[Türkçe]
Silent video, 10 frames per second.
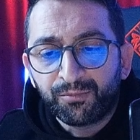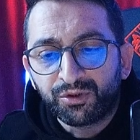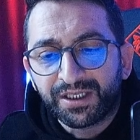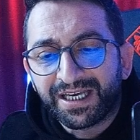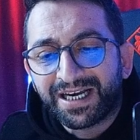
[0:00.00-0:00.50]

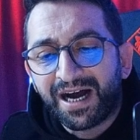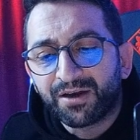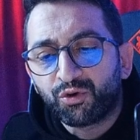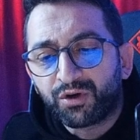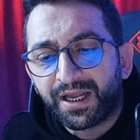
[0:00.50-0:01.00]
e, buradaki
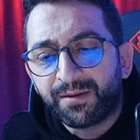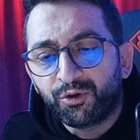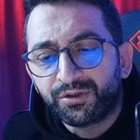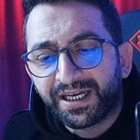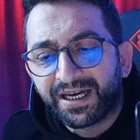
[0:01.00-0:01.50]
KQ
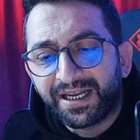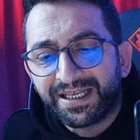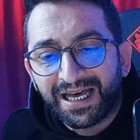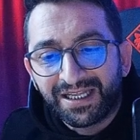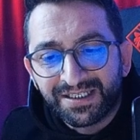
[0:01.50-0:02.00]
kare bölü D
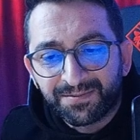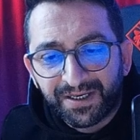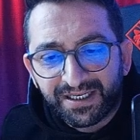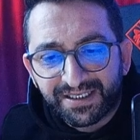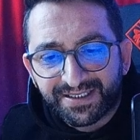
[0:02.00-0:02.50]
kare
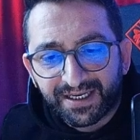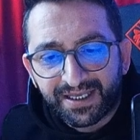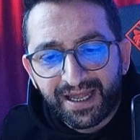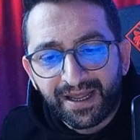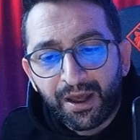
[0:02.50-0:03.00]
yalnız
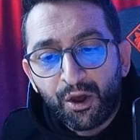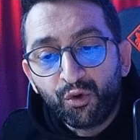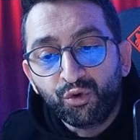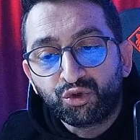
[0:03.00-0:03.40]
bırakırsak yani